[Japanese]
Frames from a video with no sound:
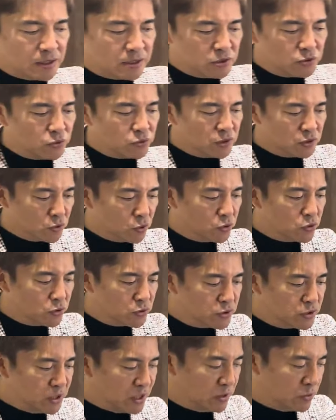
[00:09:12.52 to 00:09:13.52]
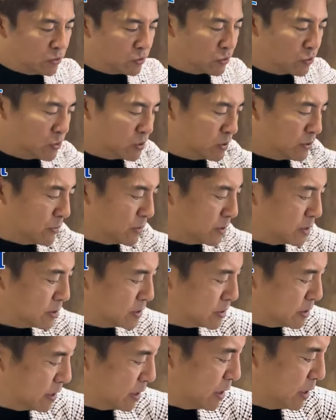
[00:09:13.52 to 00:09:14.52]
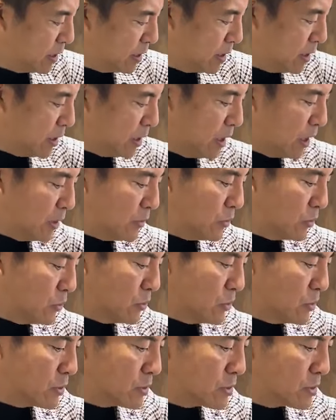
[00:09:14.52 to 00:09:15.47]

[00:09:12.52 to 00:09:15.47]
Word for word: 非常に動力性能としてはですねあの